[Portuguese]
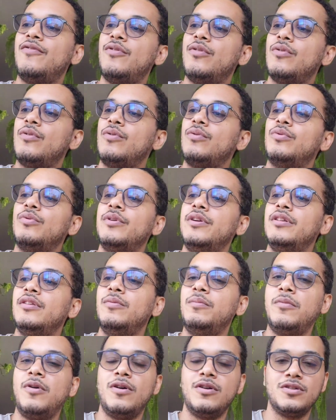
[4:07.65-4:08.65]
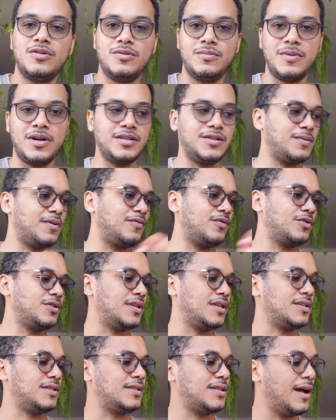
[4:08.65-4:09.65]
for concluindo, eu mostro mais para
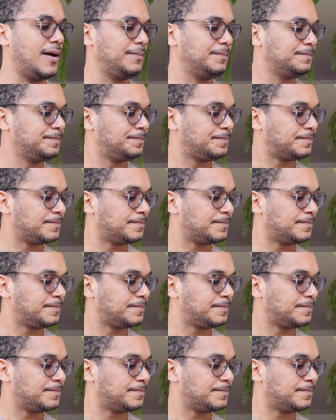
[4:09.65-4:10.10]
vocês, tá?